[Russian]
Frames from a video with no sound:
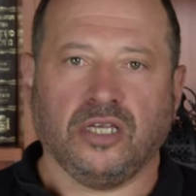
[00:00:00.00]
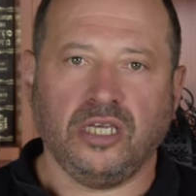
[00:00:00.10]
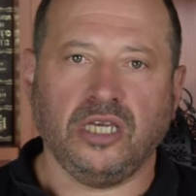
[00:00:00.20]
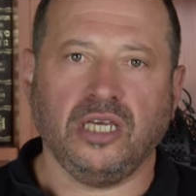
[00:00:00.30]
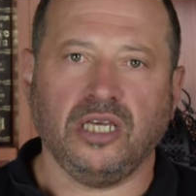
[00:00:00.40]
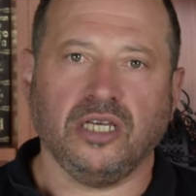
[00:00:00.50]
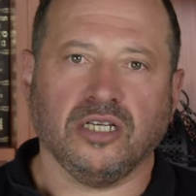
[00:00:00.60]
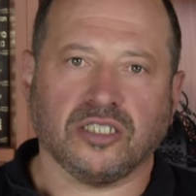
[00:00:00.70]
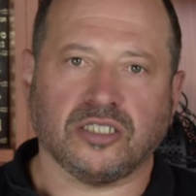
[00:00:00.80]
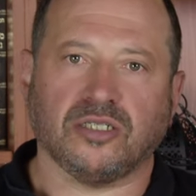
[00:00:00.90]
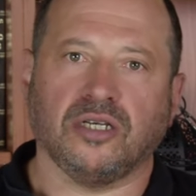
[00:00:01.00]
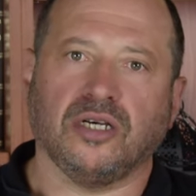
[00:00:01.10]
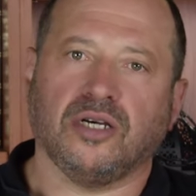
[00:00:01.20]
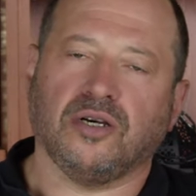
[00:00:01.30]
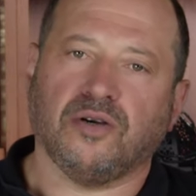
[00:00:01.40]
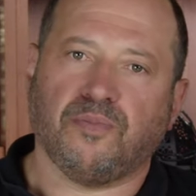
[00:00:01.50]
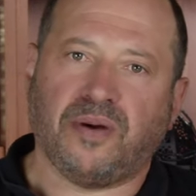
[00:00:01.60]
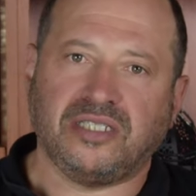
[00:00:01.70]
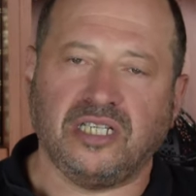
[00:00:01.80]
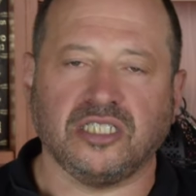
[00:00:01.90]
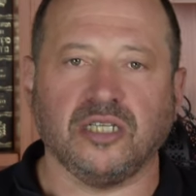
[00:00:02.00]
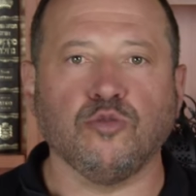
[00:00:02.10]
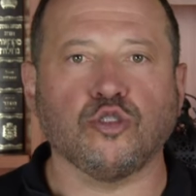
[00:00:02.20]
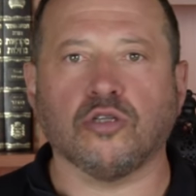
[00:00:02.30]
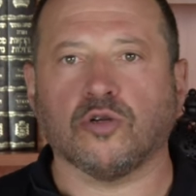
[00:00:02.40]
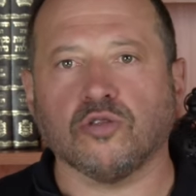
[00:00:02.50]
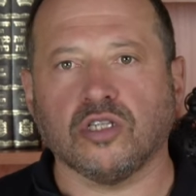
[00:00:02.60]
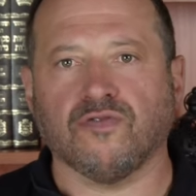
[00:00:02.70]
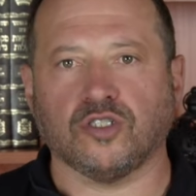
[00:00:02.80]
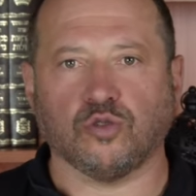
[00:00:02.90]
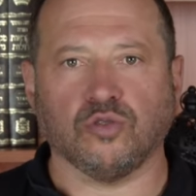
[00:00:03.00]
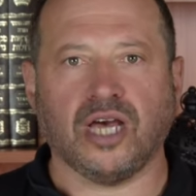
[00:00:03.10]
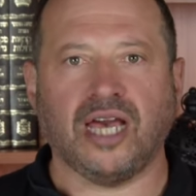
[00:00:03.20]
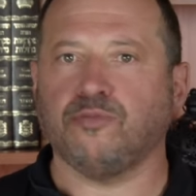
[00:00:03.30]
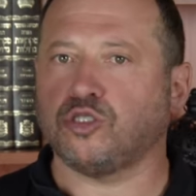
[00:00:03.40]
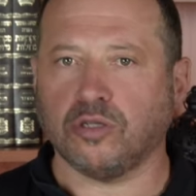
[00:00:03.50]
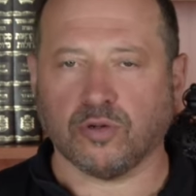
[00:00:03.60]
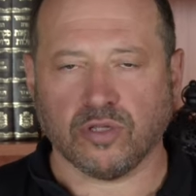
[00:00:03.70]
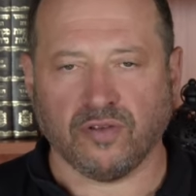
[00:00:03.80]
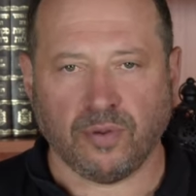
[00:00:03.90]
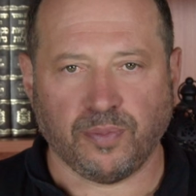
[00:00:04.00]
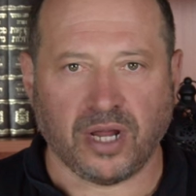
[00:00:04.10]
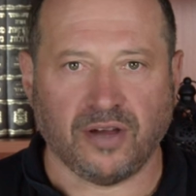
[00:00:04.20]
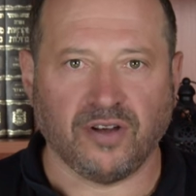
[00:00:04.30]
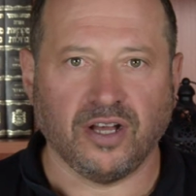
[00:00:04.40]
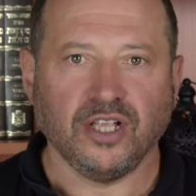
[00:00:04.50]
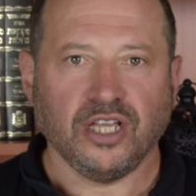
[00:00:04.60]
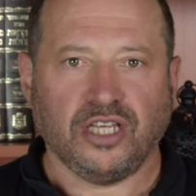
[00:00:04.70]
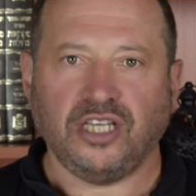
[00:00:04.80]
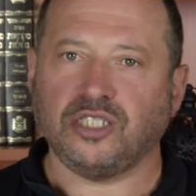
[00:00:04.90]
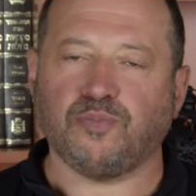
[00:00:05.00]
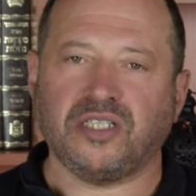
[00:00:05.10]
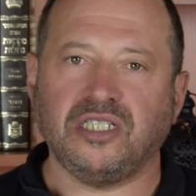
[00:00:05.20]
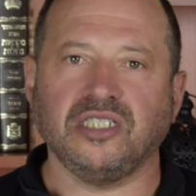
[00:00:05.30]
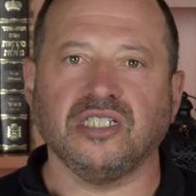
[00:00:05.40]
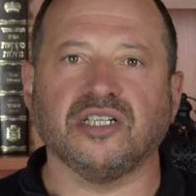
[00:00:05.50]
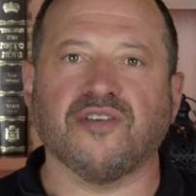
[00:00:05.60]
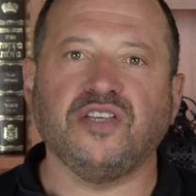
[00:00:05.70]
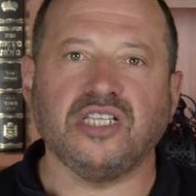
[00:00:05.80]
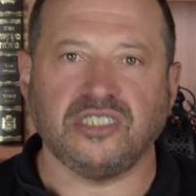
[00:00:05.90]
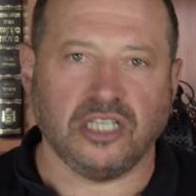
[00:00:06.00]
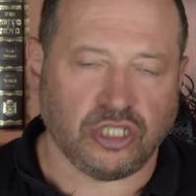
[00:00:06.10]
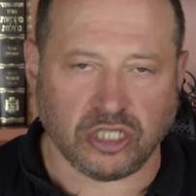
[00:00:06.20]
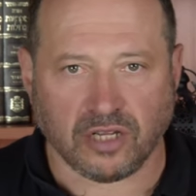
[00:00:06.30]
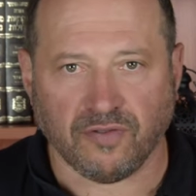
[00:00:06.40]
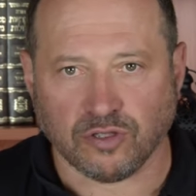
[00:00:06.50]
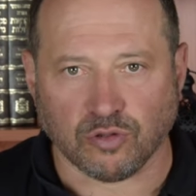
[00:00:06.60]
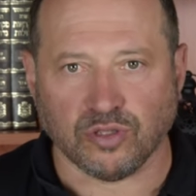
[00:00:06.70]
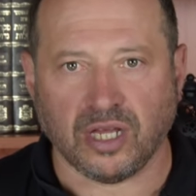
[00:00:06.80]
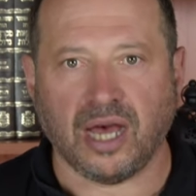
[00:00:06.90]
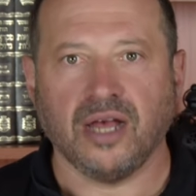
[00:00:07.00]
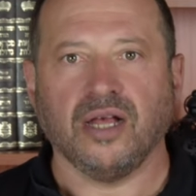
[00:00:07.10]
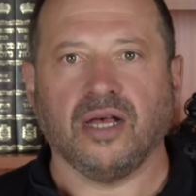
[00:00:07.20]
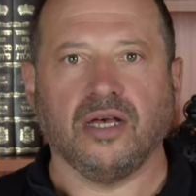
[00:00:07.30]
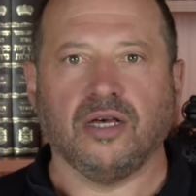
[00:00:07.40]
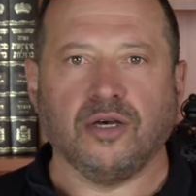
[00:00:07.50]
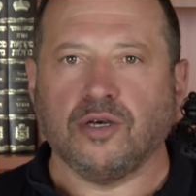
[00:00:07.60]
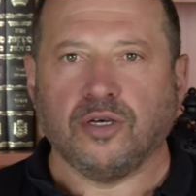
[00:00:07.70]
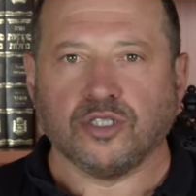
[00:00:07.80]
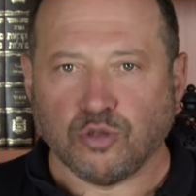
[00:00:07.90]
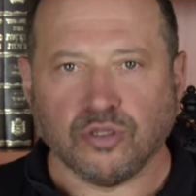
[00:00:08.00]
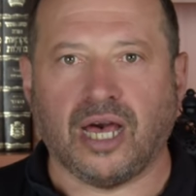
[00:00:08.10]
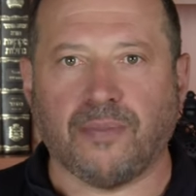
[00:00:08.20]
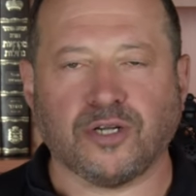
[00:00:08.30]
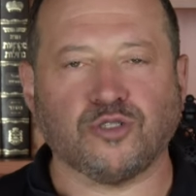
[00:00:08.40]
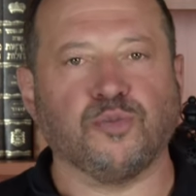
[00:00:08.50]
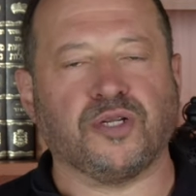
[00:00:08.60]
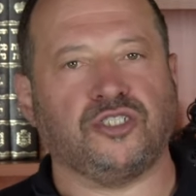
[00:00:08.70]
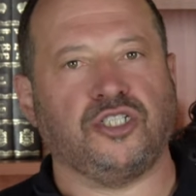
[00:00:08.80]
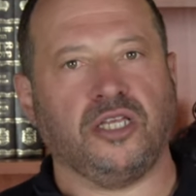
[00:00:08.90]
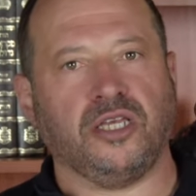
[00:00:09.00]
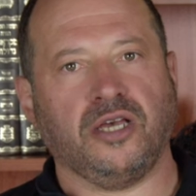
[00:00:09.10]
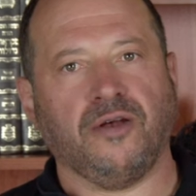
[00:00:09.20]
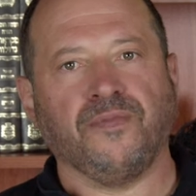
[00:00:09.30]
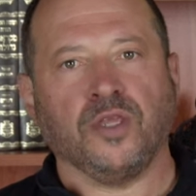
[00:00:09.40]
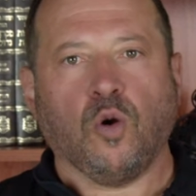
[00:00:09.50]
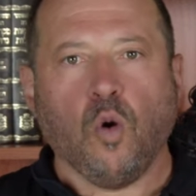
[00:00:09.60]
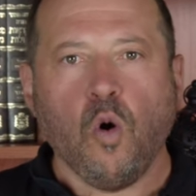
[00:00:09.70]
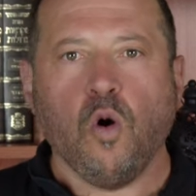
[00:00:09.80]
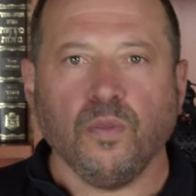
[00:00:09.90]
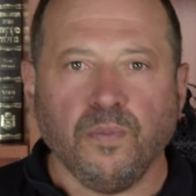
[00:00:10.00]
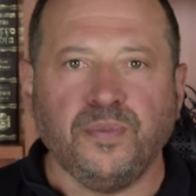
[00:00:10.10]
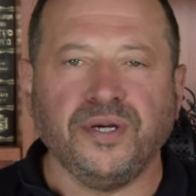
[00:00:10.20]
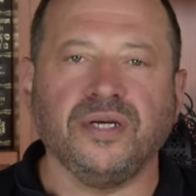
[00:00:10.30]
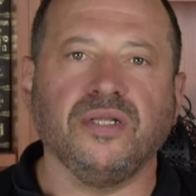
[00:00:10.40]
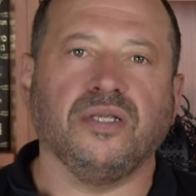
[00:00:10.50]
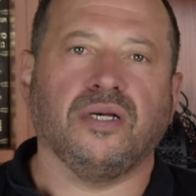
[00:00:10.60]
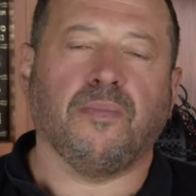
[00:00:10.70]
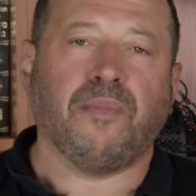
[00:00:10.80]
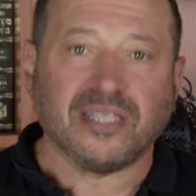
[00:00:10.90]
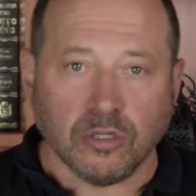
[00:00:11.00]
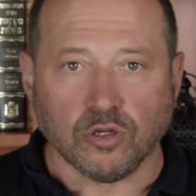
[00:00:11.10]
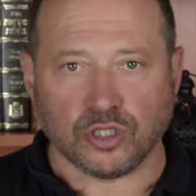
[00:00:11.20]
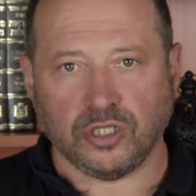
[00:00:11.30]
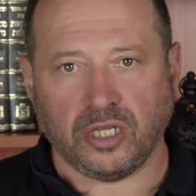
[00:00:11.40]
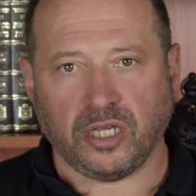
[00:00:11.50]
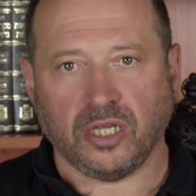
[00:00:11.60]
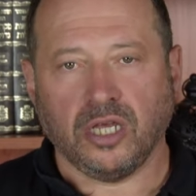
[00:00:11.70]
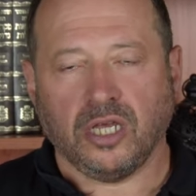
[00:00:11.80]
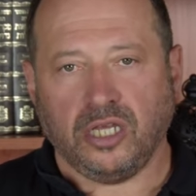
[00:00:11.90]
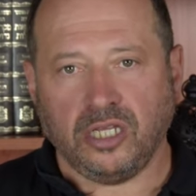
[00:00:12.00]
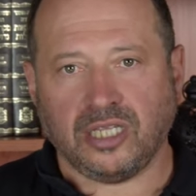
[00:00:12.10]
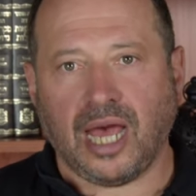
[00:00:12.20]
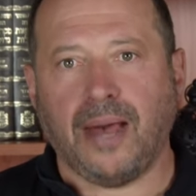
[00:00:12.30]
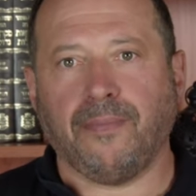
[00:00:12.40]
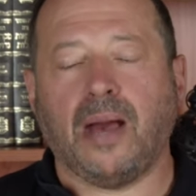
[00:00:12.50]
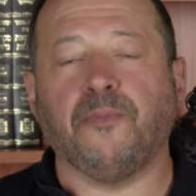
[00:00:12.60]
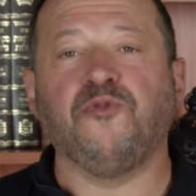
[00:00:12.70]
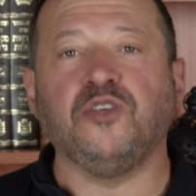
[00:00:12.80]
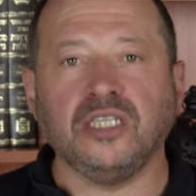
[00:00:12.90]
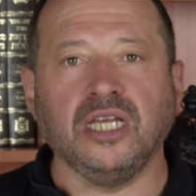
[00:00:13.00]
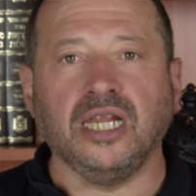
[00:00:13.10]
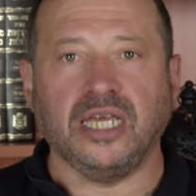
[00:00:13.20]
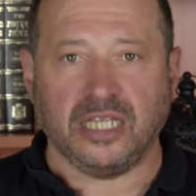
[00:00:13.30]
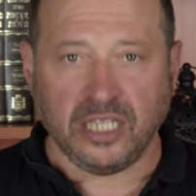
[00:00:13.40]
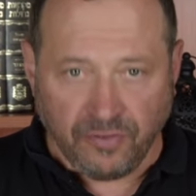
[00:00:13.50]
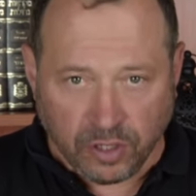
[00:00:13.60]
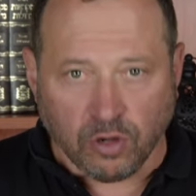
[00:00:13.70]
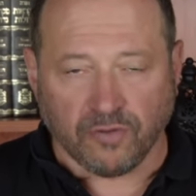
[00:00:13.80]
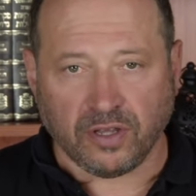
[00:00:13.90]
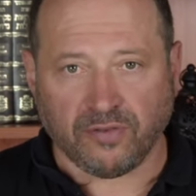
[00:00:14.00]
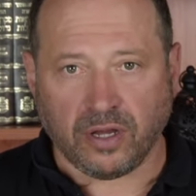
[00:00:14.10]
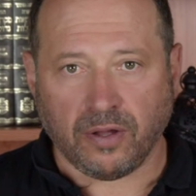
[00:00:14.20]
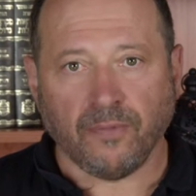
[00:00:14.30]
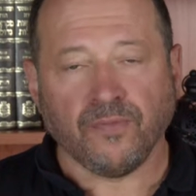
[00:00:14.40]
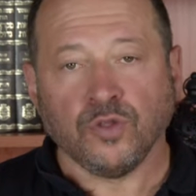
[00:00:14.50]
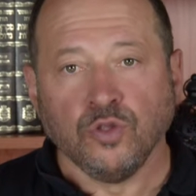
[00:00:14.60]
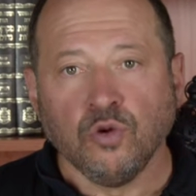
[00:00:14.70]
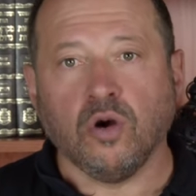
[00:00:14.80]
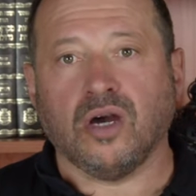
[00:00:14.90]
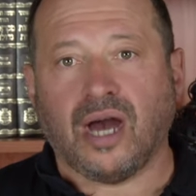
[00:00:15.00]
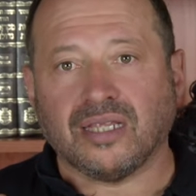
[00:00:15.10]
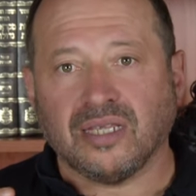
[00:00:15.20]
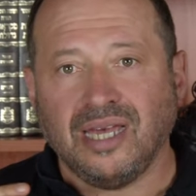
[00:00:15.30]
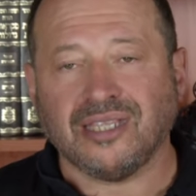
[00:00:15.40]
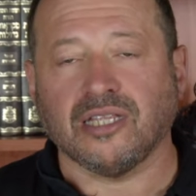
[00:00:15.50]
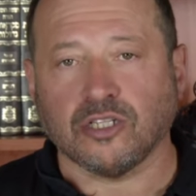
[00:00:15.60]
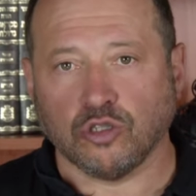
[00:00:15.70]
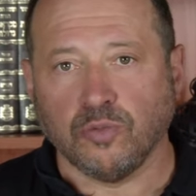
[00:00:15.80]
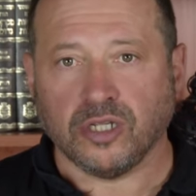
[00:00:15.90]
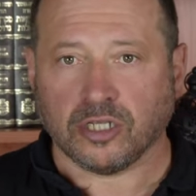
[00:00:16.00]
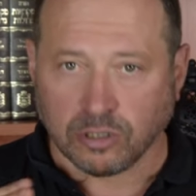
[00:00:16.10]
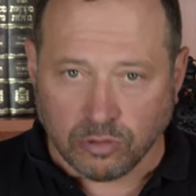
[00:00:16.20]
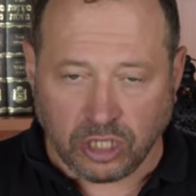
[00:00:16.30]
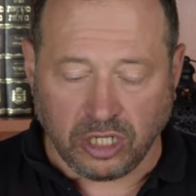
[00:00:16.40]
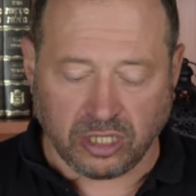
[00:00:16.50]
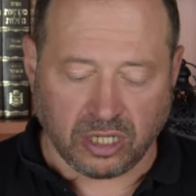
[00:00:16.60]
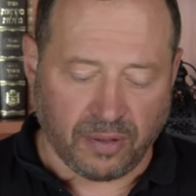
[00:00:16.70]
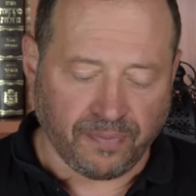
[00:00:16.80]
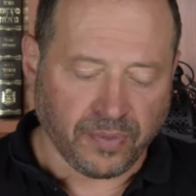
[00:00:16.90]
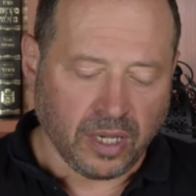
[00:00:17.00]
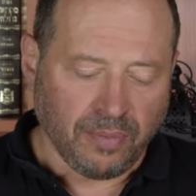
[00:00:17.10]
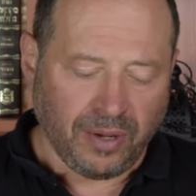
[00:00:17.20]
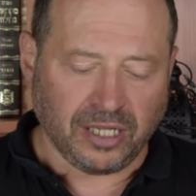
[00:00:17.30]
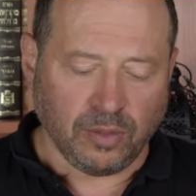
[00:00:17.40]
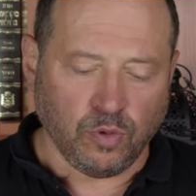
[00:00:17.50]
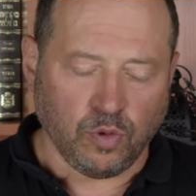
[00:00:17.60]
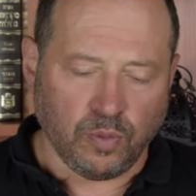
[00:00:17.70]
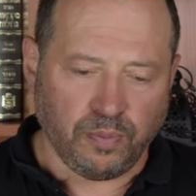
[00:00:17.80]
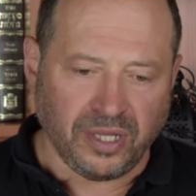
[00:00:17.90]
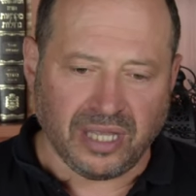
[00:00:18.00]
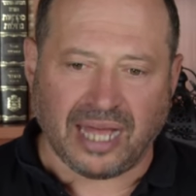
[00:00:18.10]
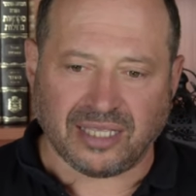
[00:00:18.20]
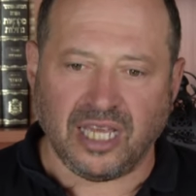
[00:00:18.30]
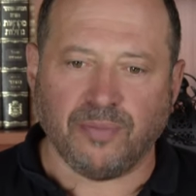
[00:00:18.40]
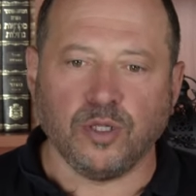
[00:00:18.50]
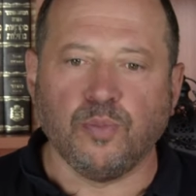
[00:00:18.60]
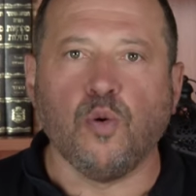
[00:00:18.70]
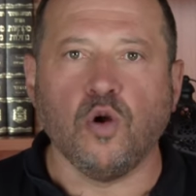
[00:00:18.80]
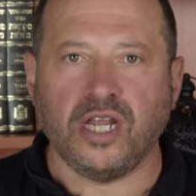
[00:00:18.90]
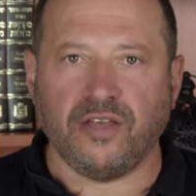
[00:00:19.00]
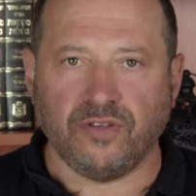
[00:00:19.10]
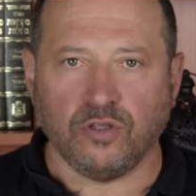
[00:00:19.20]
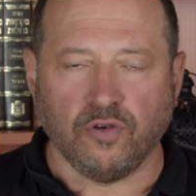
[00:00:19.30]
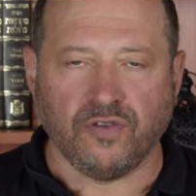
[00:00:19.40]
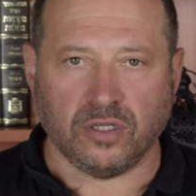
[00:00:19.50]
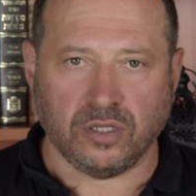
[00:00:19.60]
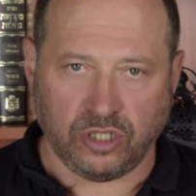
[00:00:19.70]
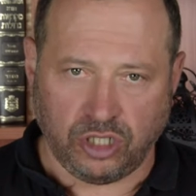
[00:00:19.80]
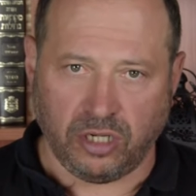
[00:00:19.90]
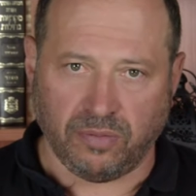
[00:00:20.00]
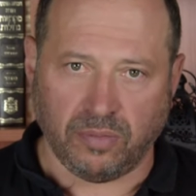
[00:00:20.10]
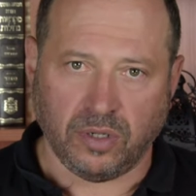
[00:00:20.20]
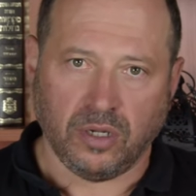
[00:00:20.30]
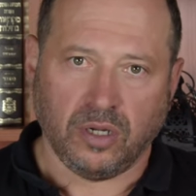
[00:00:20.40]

И с позиции международного суда и международного права, и с позиции раввинистического труда, э, суда, прошу прощения, он был подложный. И там обвинили невиновного. Но это должно было случиться. Поэтому Пилат не был более виновен, чем